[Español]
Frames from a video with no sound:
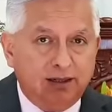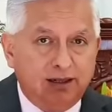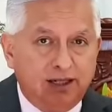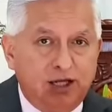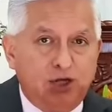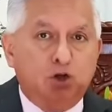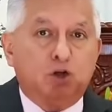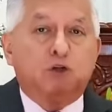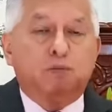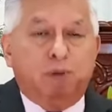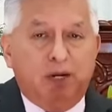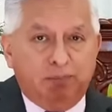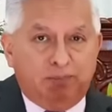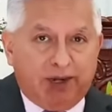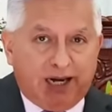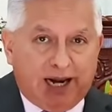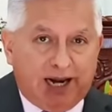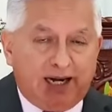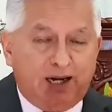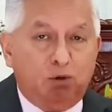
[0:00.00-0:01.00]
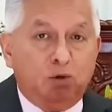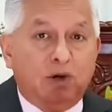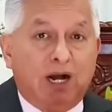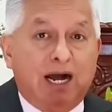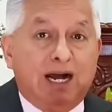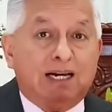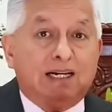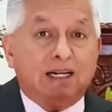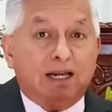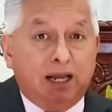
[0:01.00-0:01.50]
y os preparare
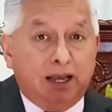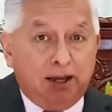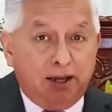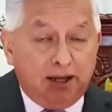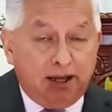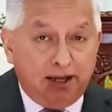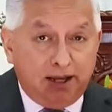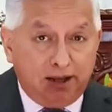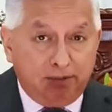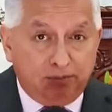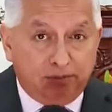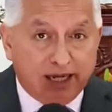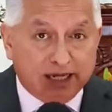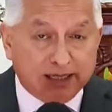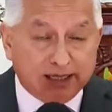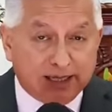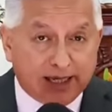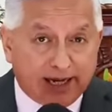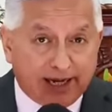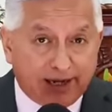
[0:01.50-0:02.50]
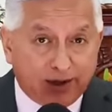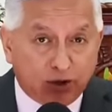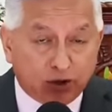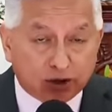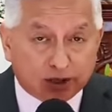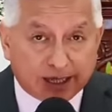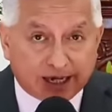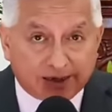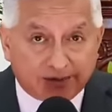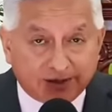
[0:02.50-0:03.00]
lugar, vendré
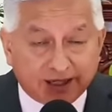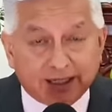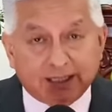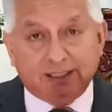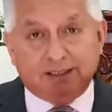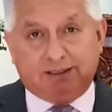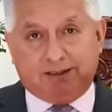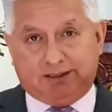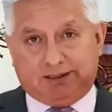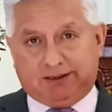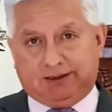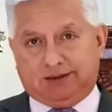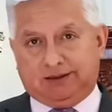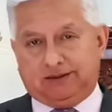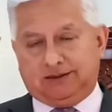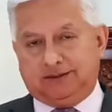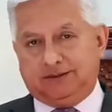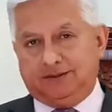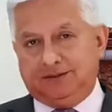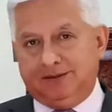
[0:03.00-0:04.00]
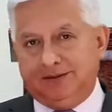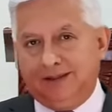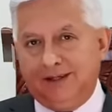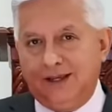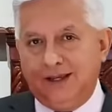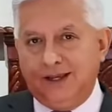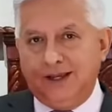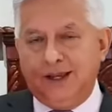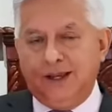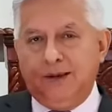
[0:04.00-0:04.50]
otra vez.
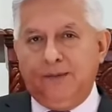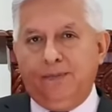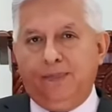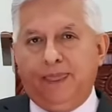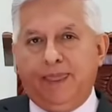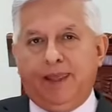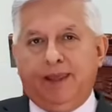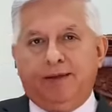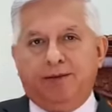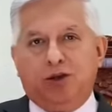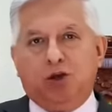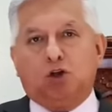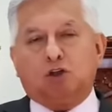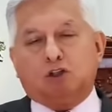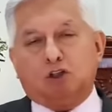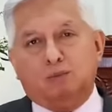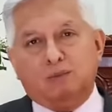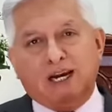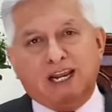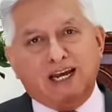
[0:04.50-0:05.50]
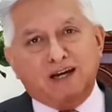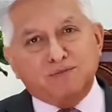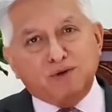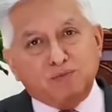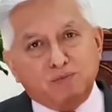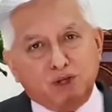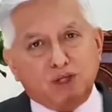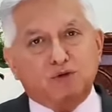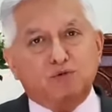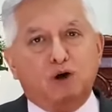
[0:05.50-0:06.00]
Y os tomaré a mí
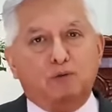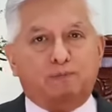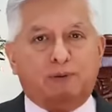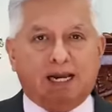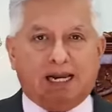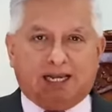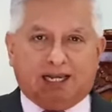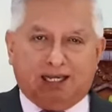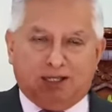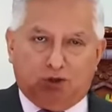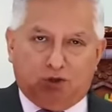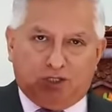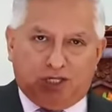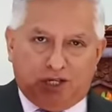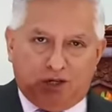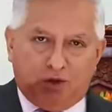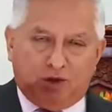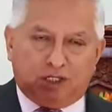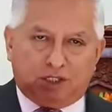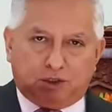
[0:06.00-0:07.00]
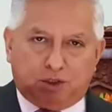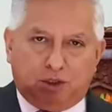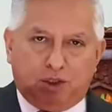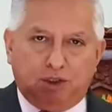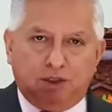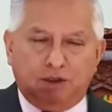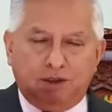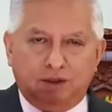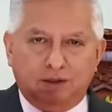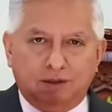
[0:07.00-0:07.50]
mismo para que donde yo
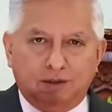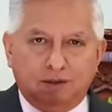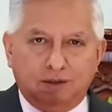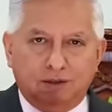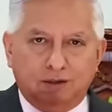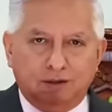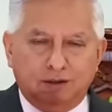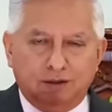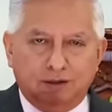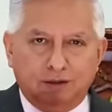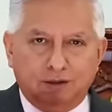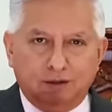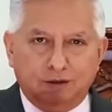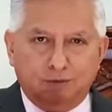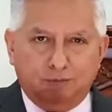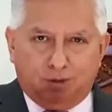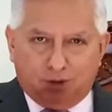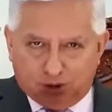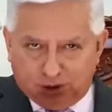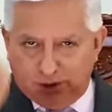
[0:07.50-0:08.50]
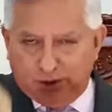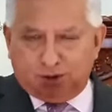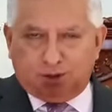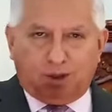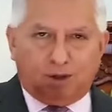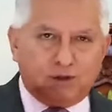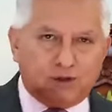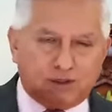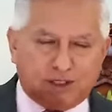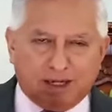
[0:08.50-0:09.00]
estoy,
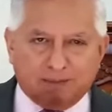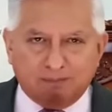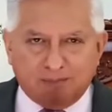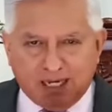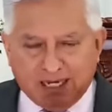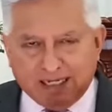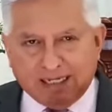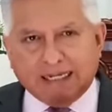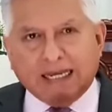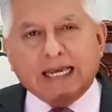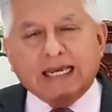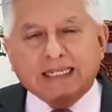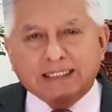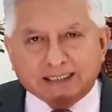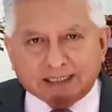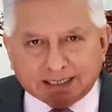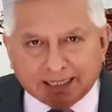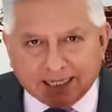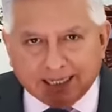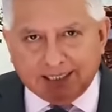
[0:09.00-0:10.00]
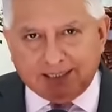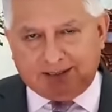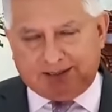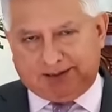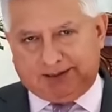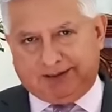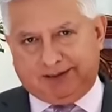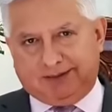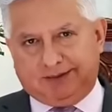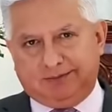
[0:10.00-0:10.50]
vosotros también
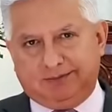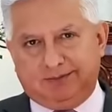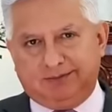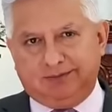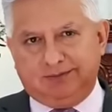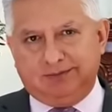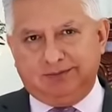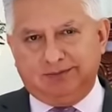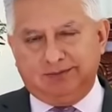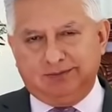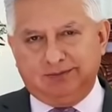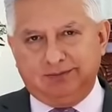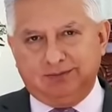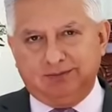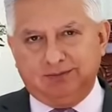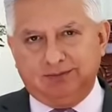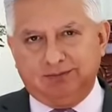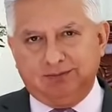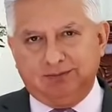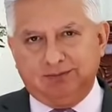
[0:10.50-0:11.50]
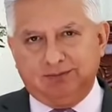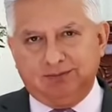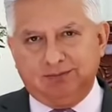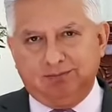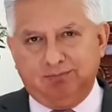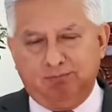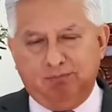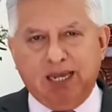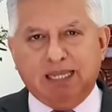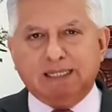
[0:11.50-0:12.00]
estéis.
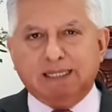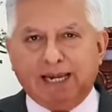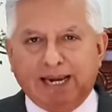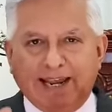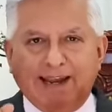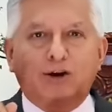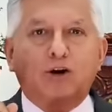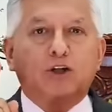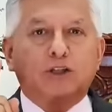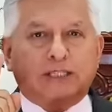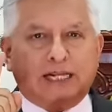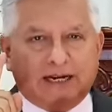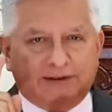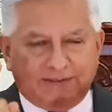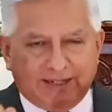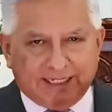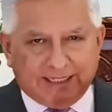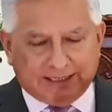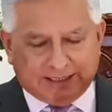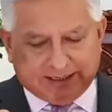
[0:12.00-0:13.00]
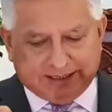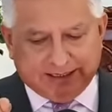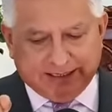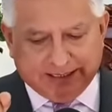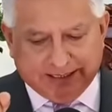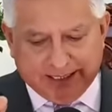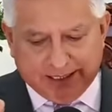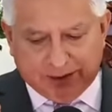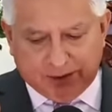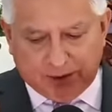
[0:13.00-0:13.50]
Vendré otra vez,
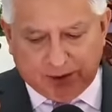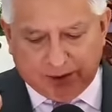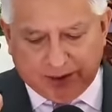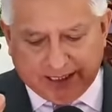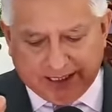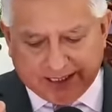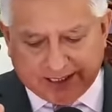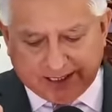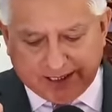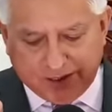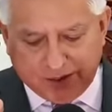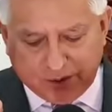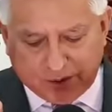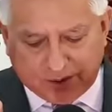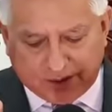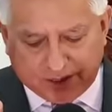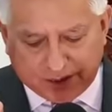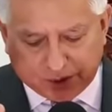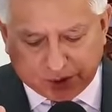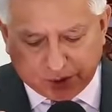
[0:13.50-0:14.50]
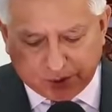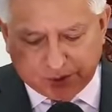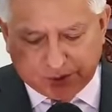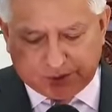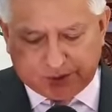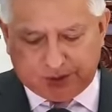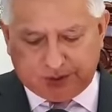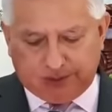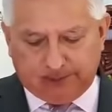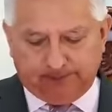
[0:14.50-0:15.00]
dijo el Señor
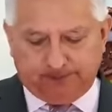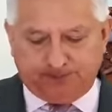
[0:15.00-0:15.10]
Jesús.